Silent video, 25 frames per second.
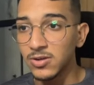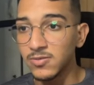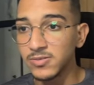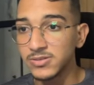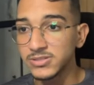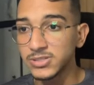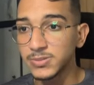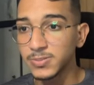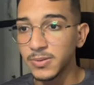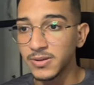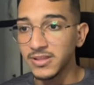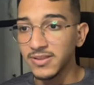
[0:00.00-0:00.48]
Como
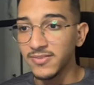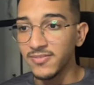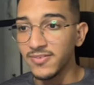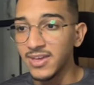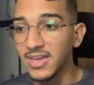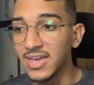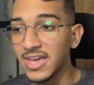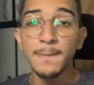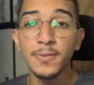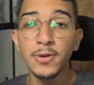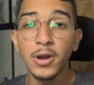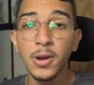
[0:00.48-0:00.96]
vocês podem
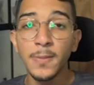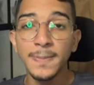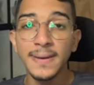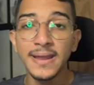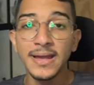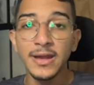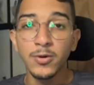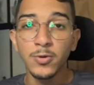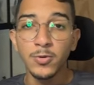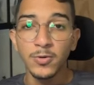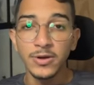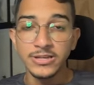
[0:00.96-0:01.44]
ver, a
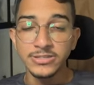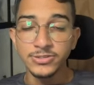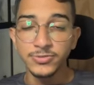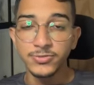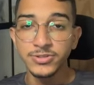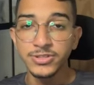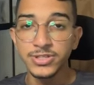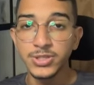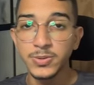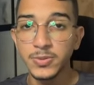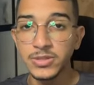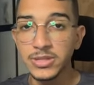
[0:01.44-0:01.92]
própria Crunchyroll
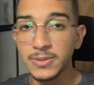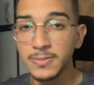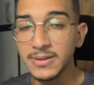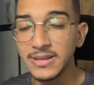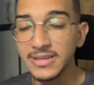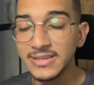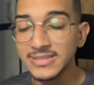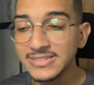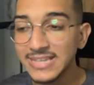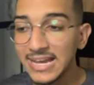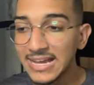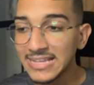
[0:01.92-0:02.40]

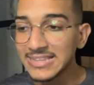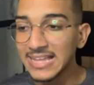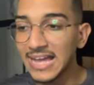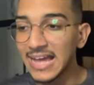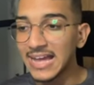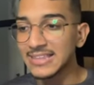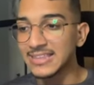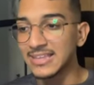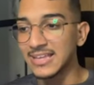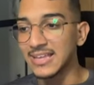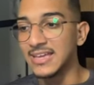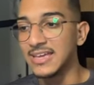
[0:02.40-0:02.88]
disponibiliza a
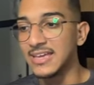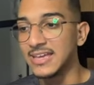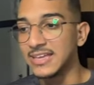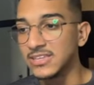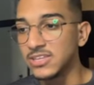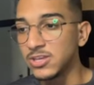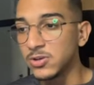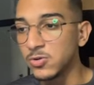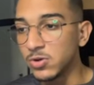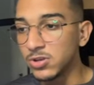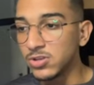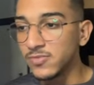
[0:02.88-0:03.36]
data
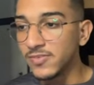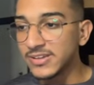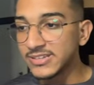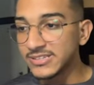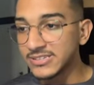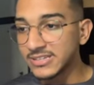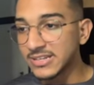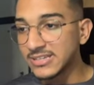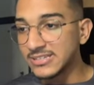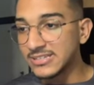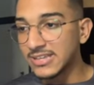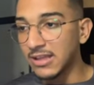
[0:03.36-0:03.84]
de quando vai
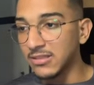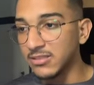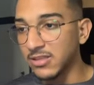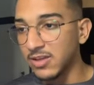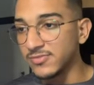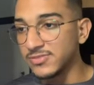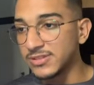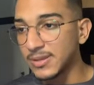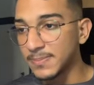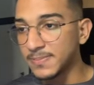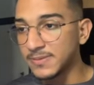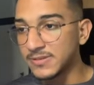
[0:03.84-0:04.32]
ser lançado
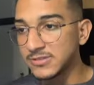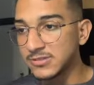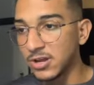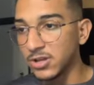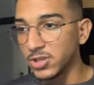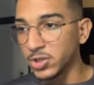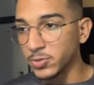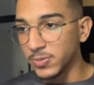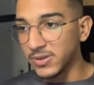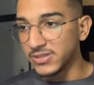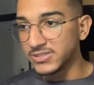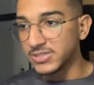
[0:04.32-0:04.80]
novos
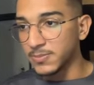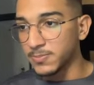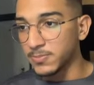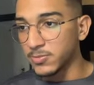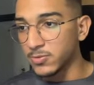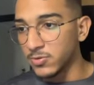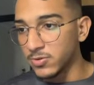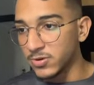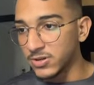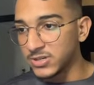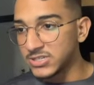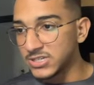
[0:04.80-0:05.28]
episódios. Por
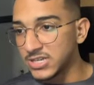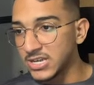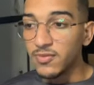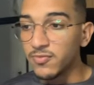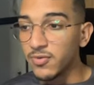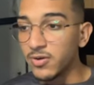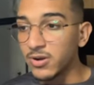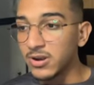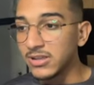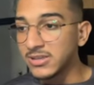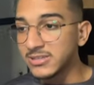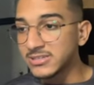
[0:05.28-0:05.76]
exemplo, hoje
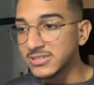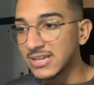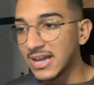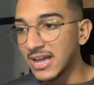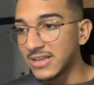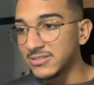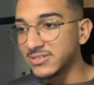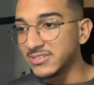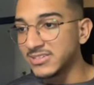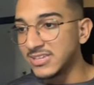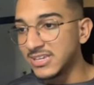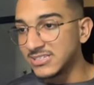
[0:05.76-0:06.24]
foram
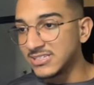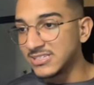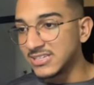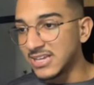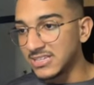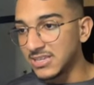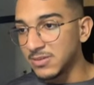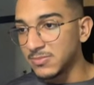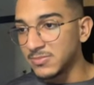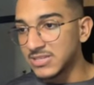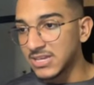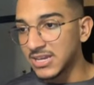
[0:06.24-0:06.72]
lançados esses
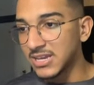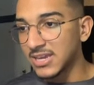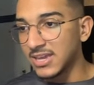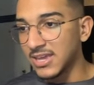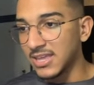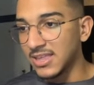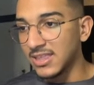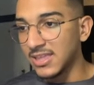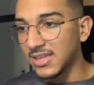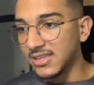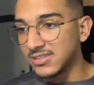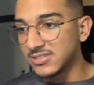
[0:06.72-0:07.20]
animes
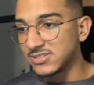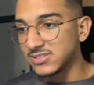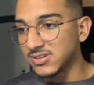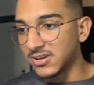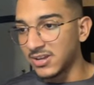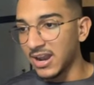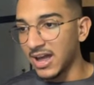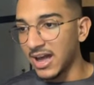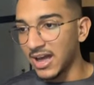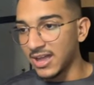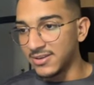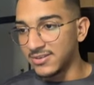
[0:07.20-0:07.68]
aqui, nesses
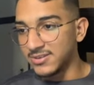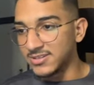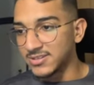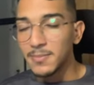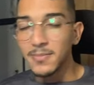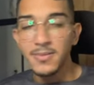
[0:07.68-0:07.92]
horários.